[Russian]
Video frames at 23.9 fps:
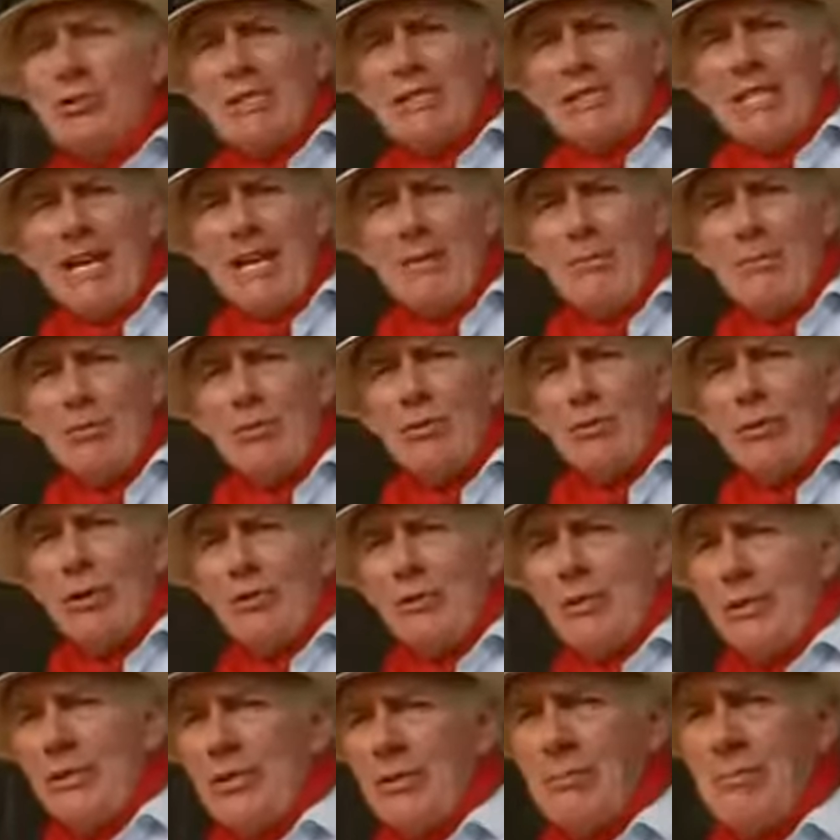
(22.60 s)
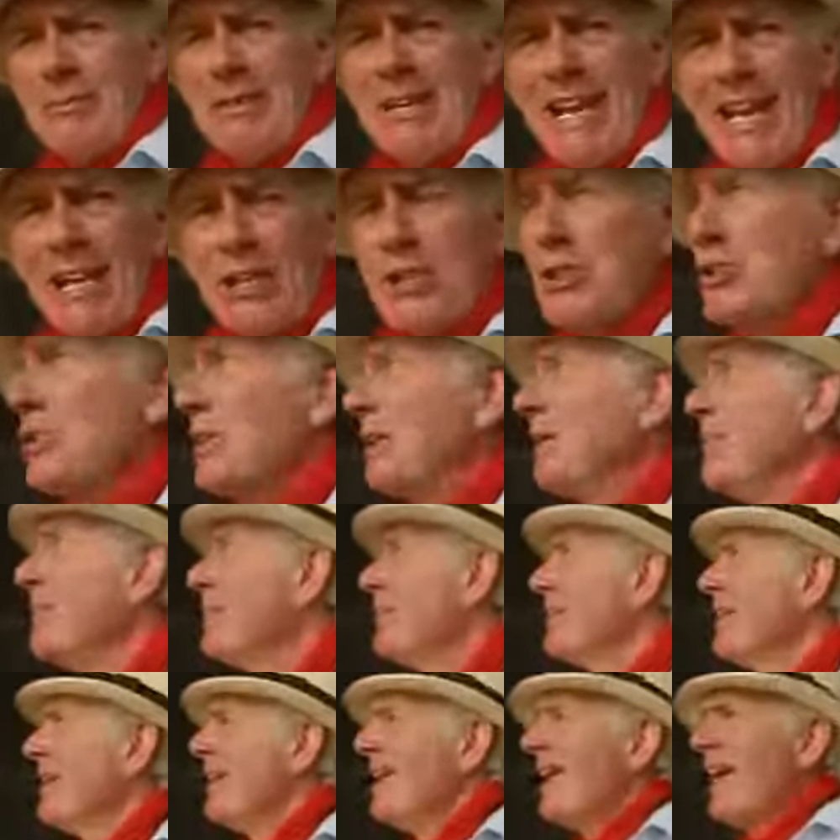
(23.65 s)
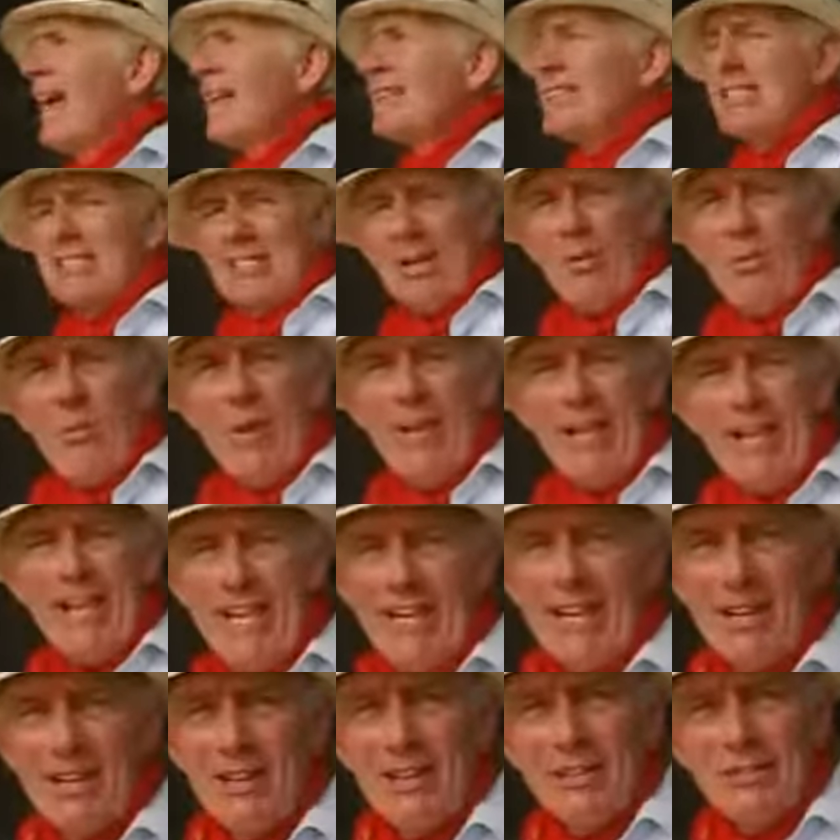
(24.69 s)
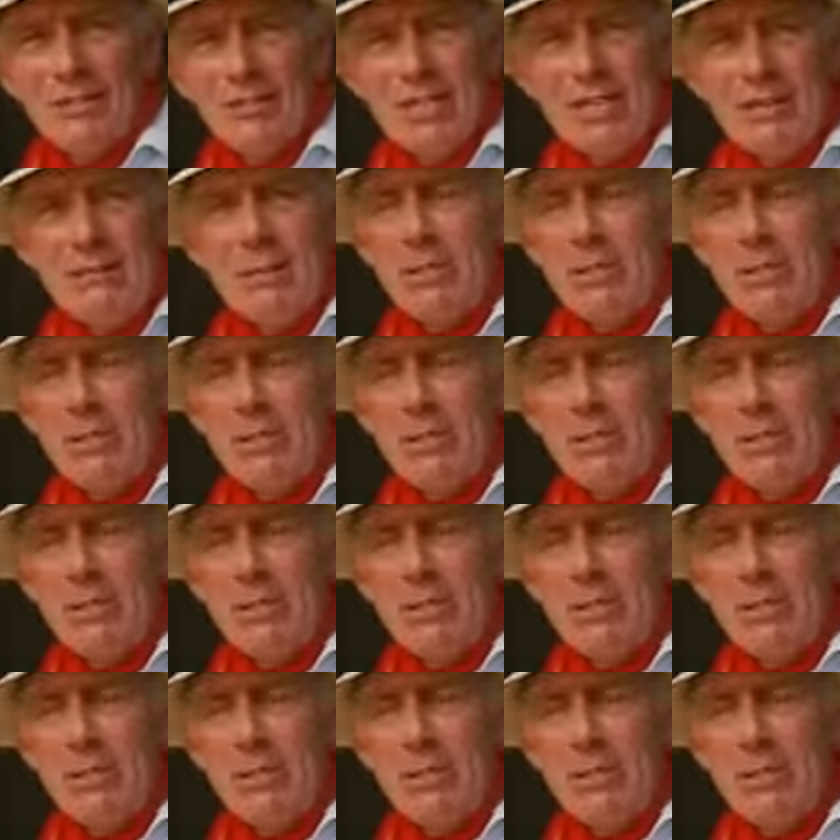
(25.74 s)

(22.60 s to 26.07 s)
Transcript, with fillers: это древняя тамильская богиня, изображение которой